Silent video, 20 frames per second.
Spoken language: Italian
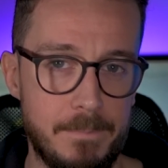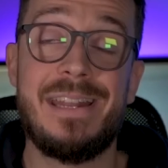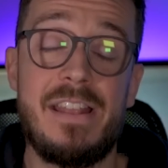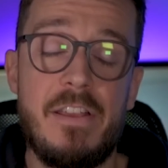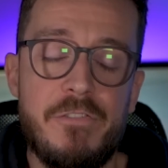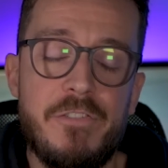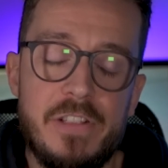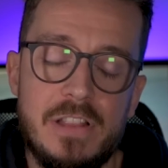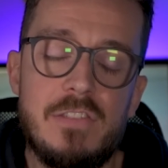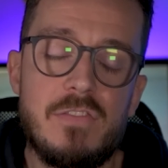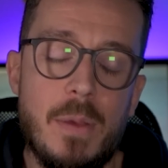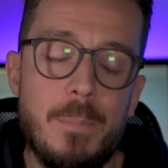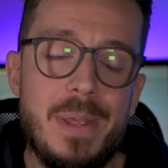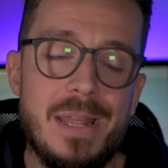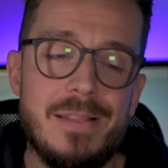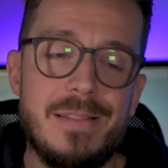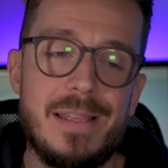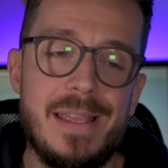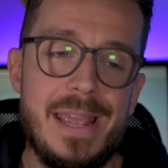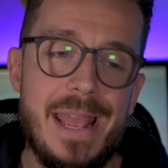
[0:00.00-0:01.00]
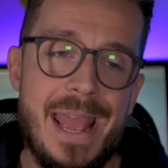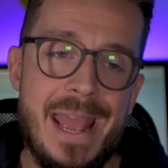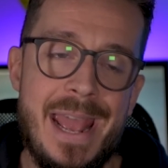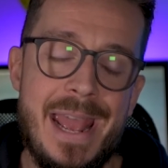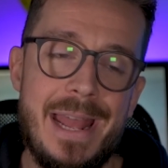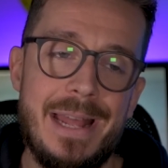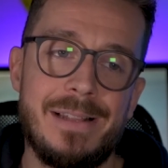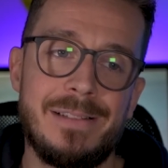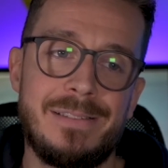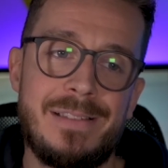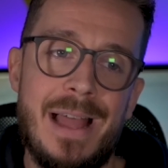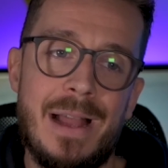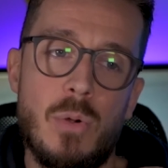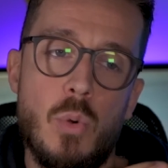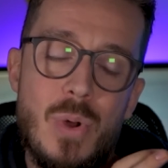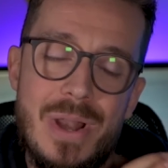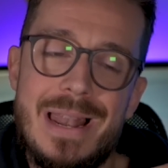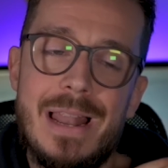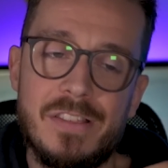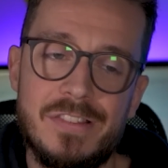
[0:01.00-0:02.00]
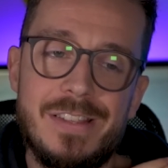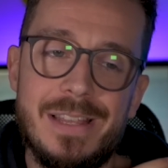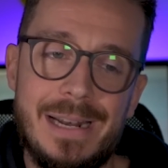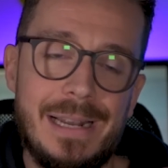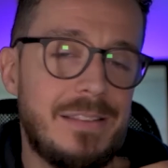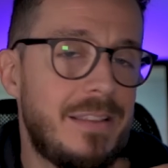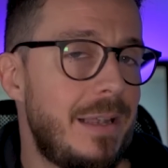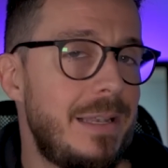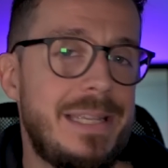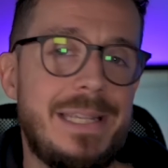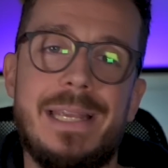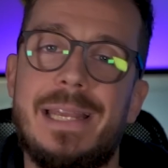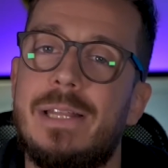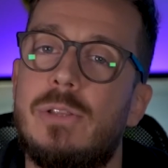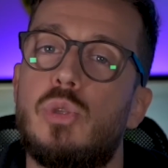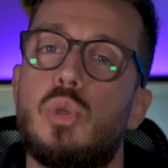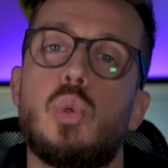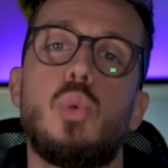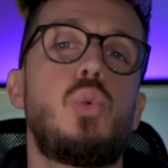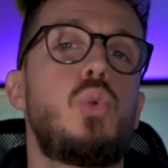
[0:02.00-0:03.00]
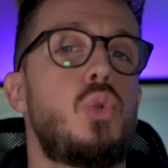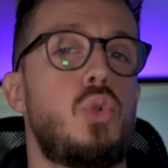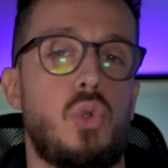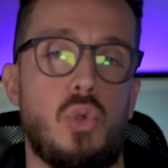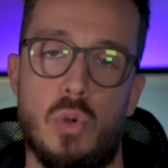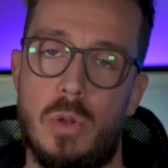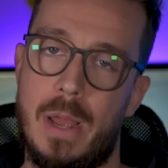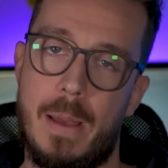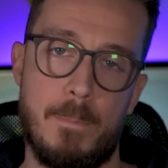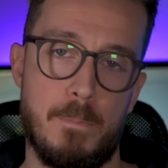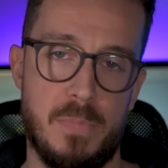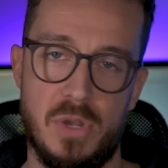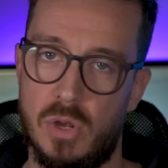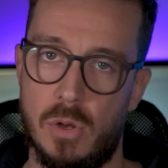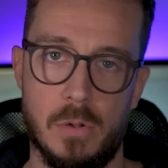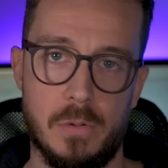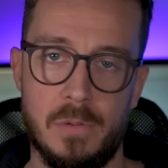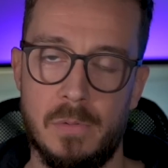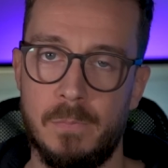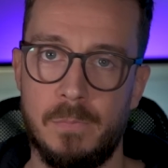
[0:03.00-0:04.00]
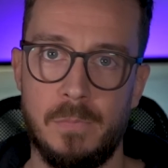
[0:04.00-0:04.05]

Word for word: Ed effettivamente è da quella serata lì che tutto cambiò.